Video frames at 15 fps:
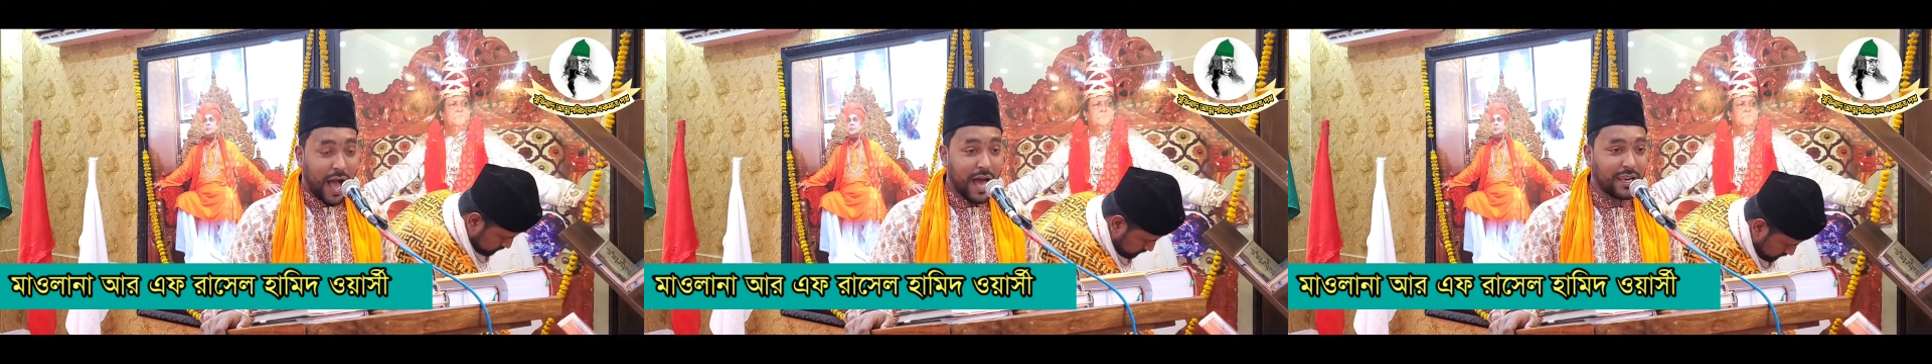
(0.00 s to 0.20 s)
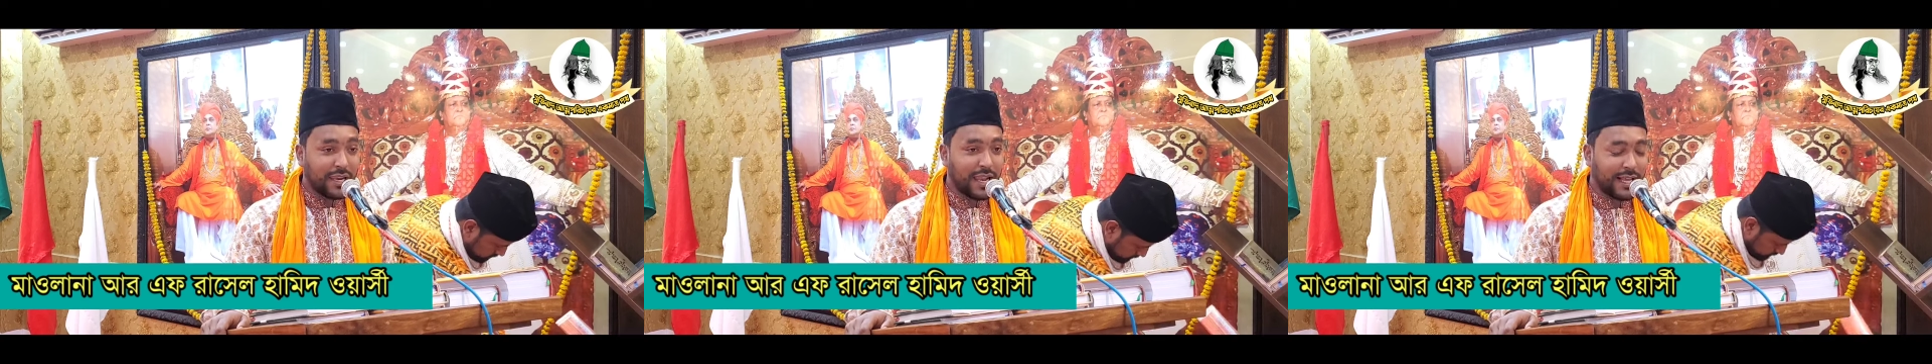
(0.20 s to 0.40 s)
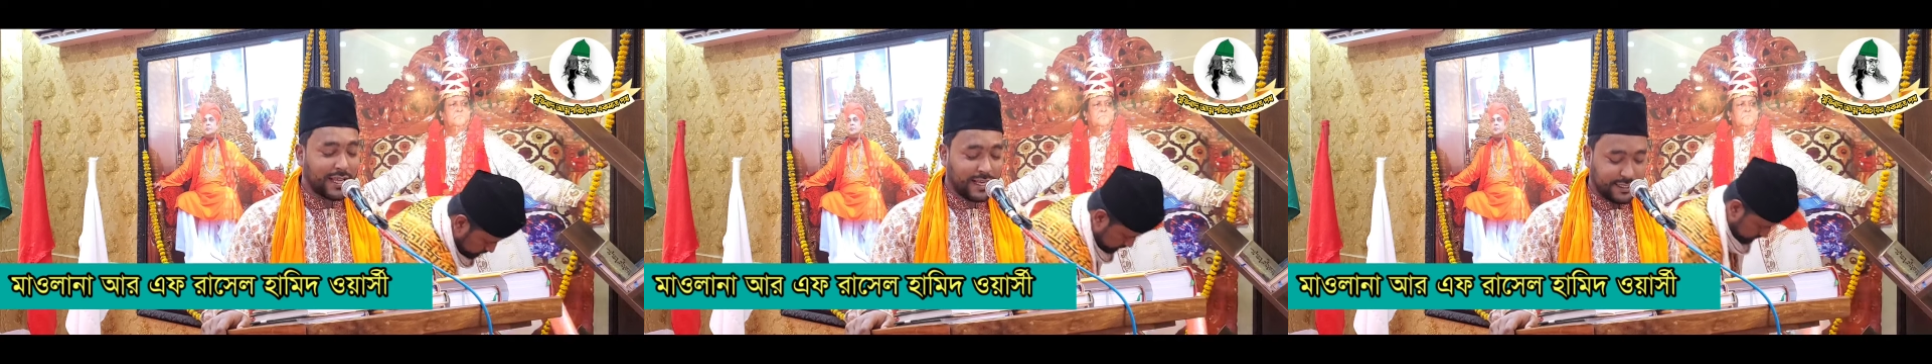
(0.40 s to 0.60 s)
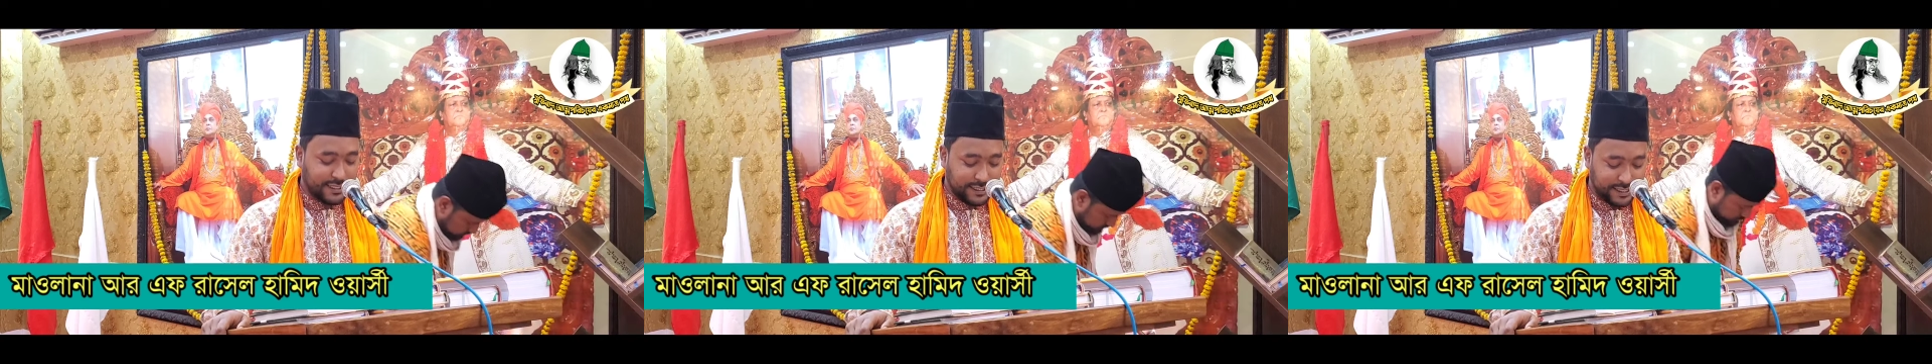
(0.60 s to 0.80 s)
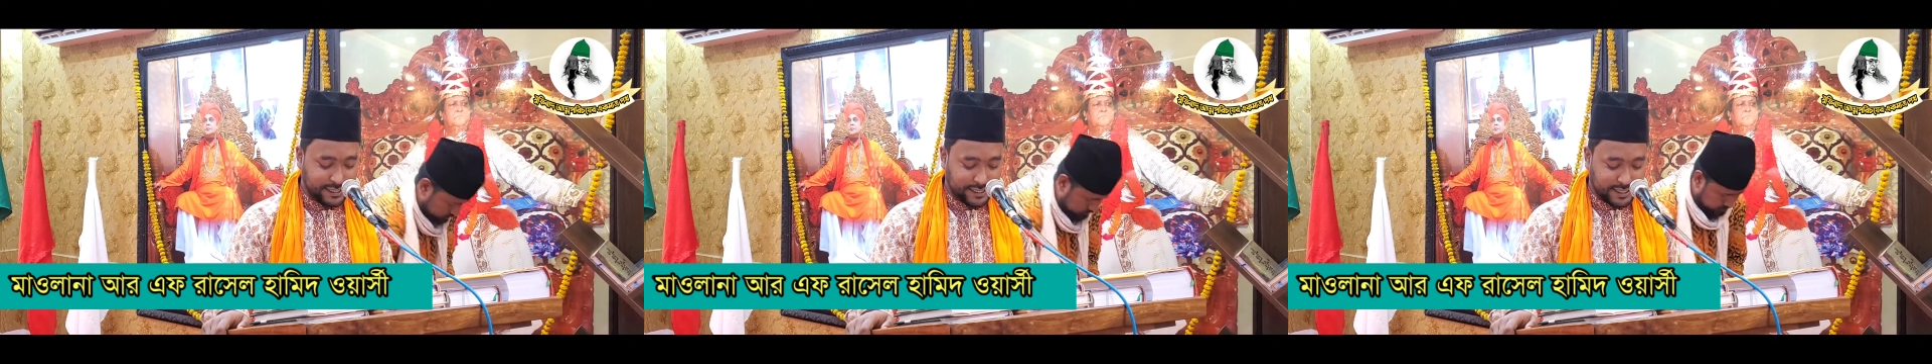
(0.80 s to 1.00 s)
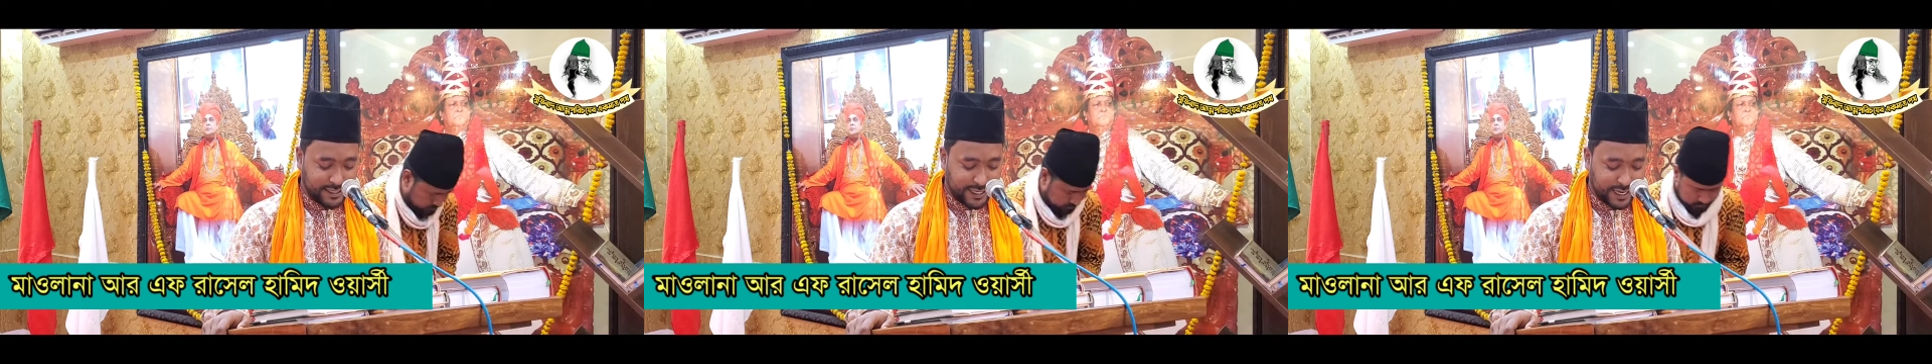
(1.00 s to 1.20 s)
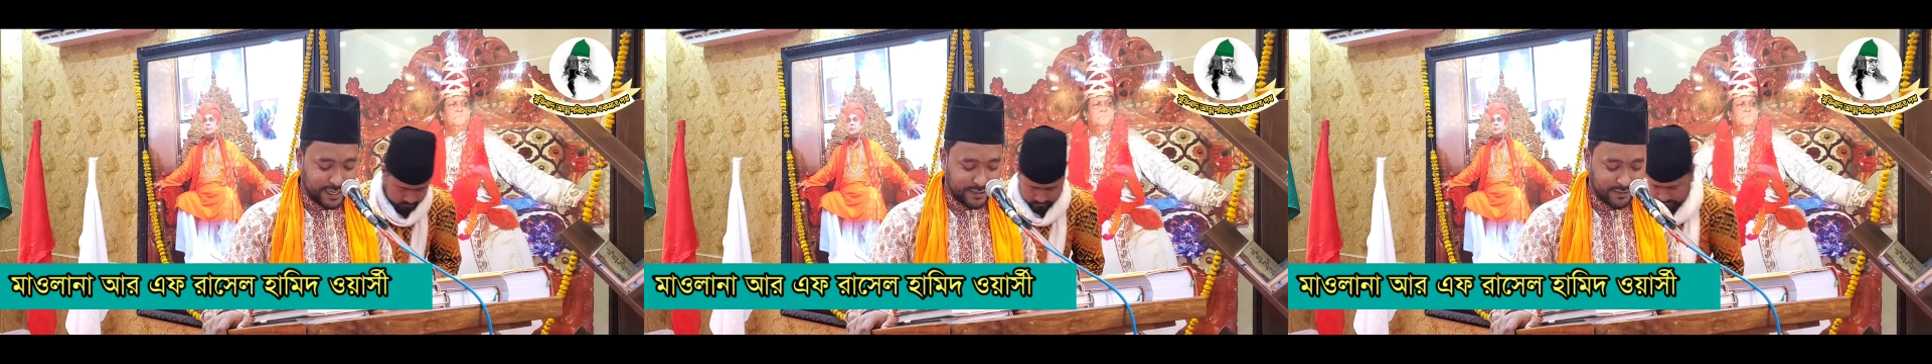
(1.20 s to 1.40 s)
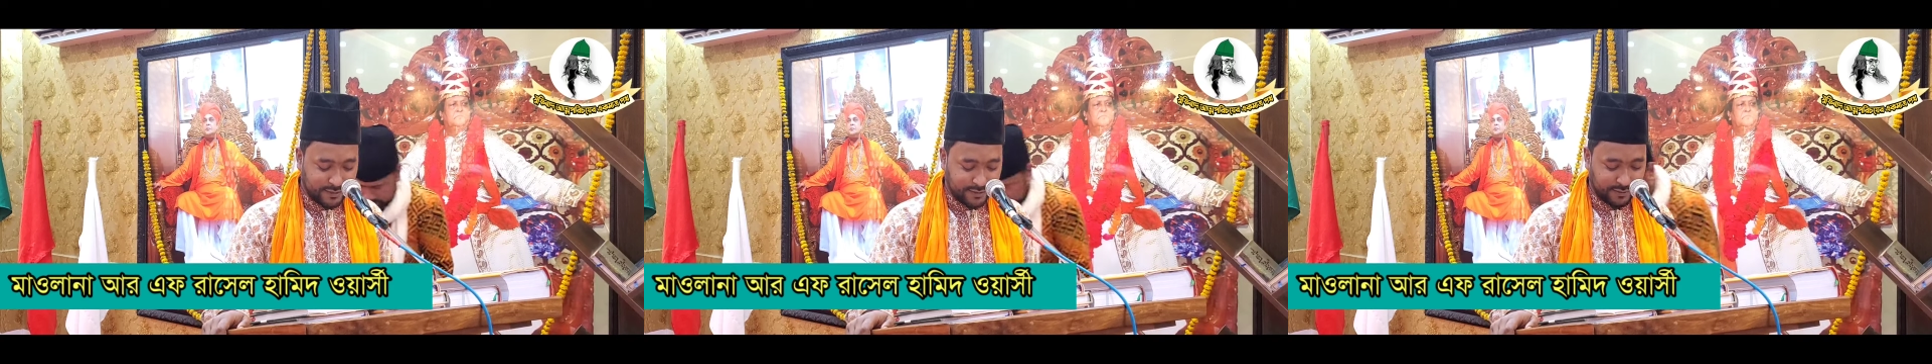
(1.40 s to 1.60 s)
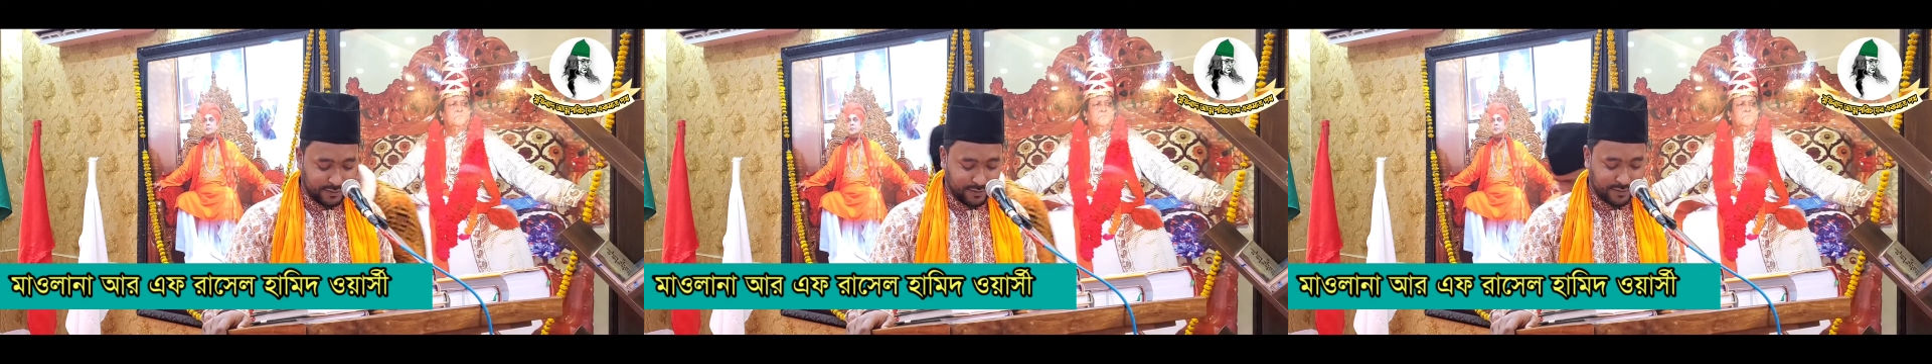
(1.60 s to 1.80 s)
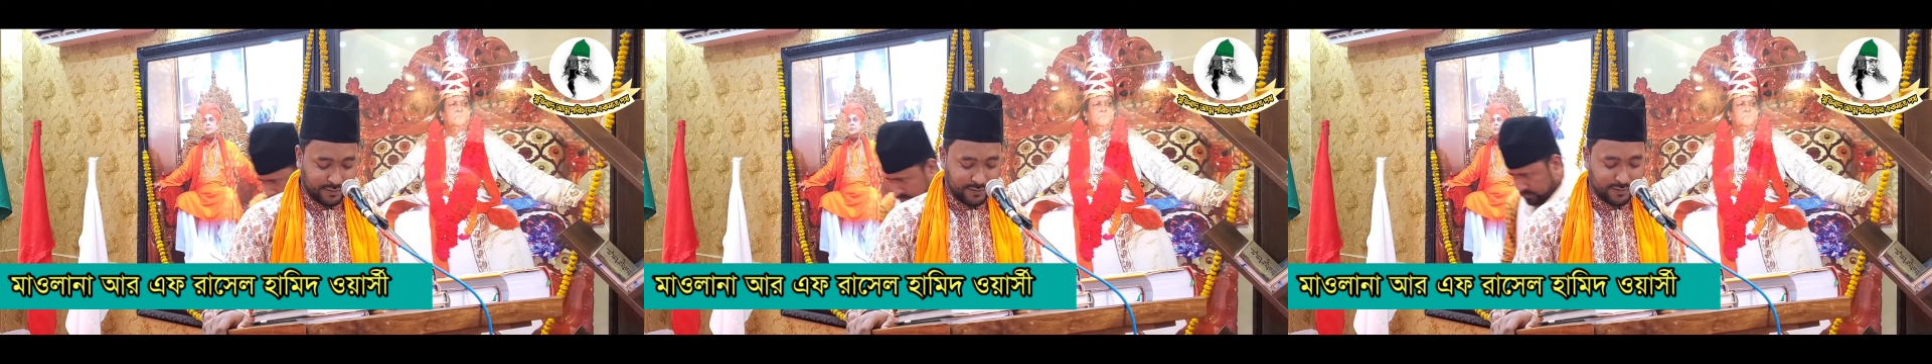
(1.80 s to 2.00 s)
আল্লাহকে যিনি চিনেন
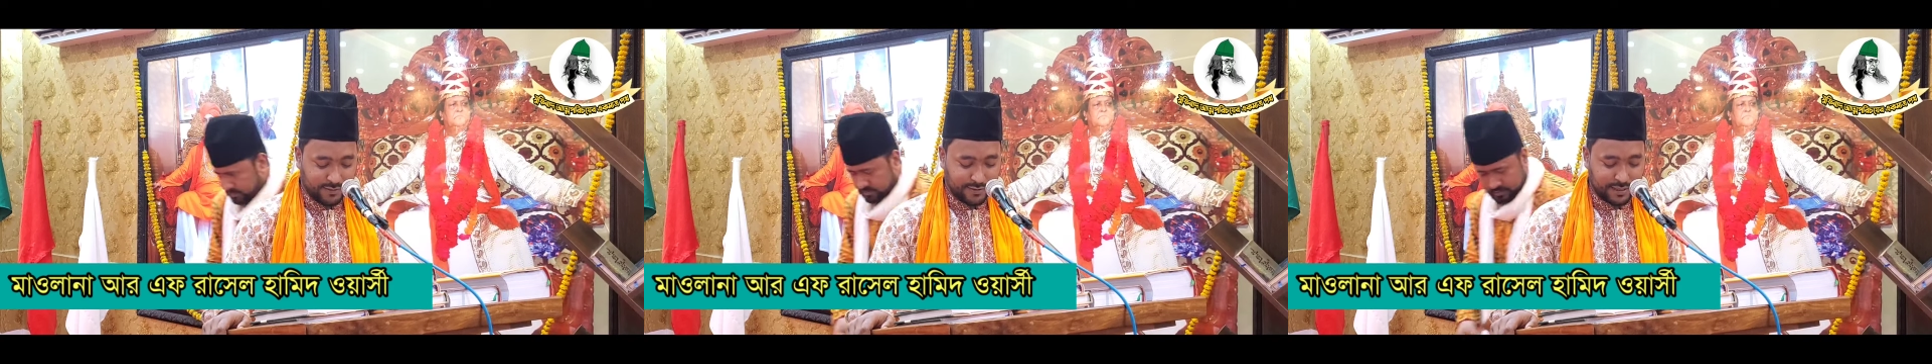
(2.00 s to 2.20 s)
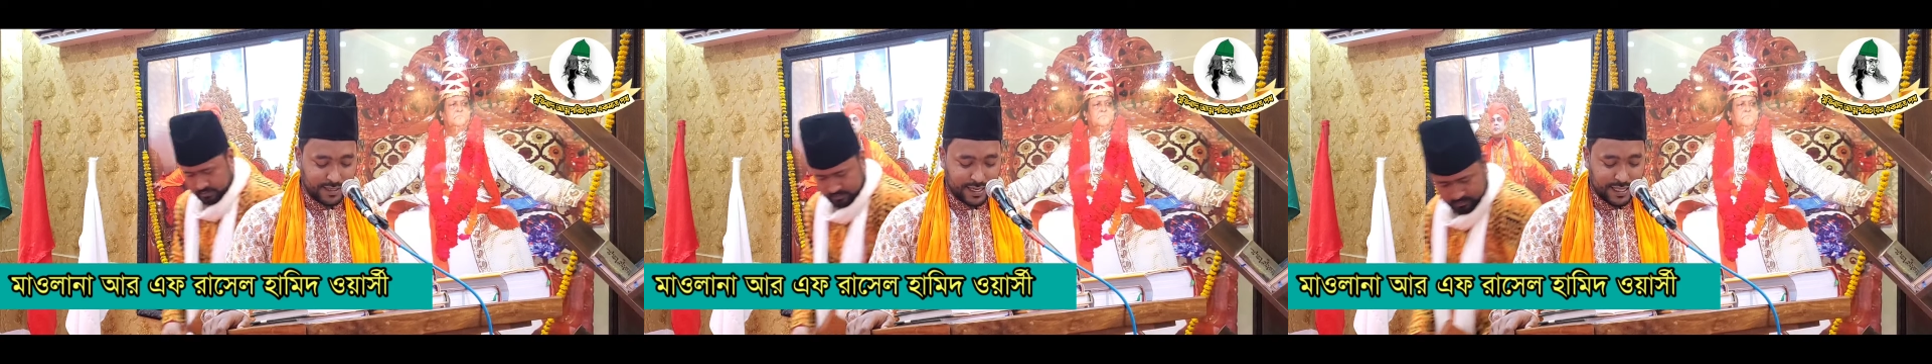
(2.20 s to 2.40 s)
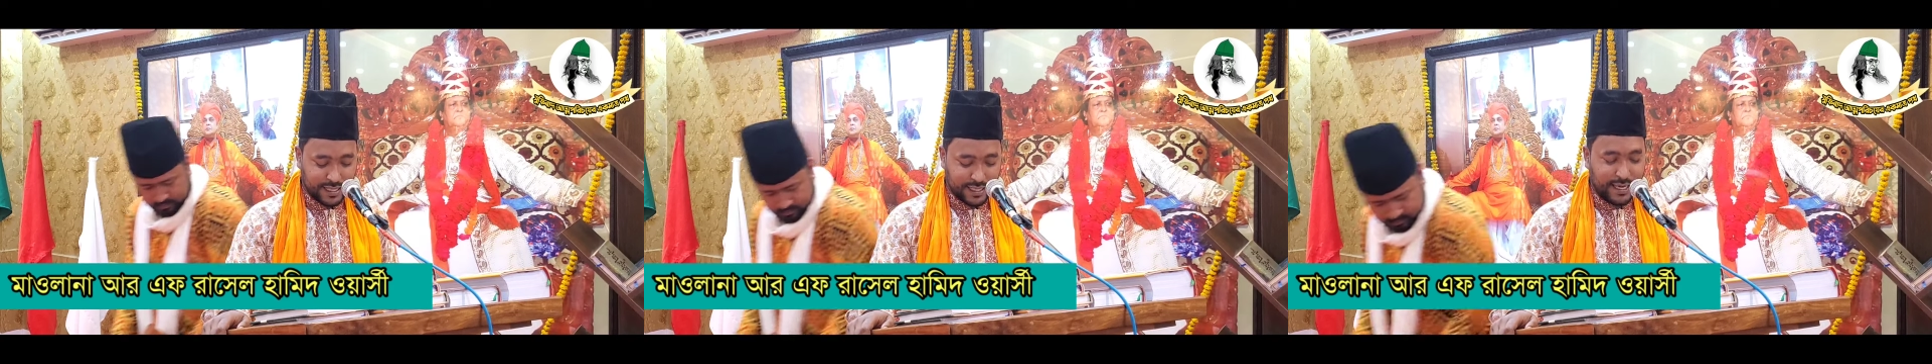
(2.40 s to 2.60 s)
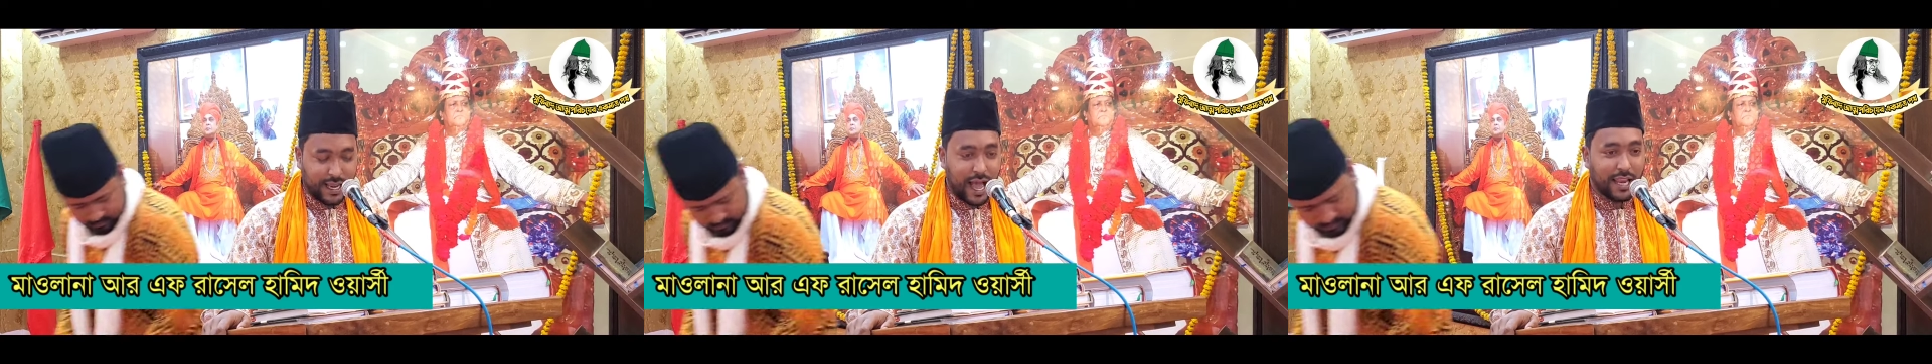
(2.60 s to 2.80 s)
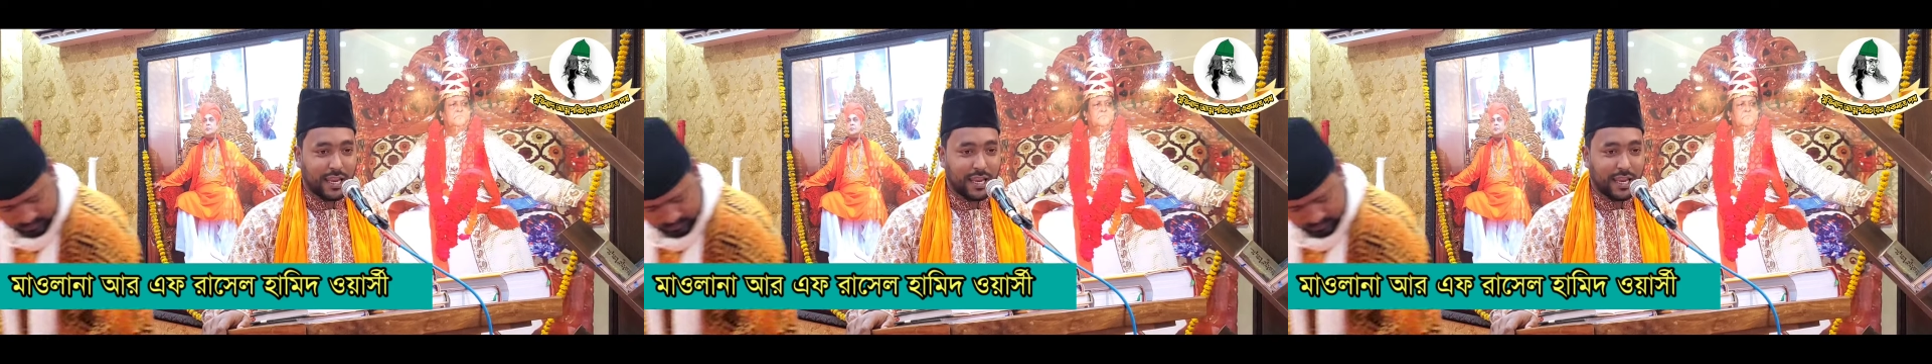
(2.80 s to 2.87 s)
তিনি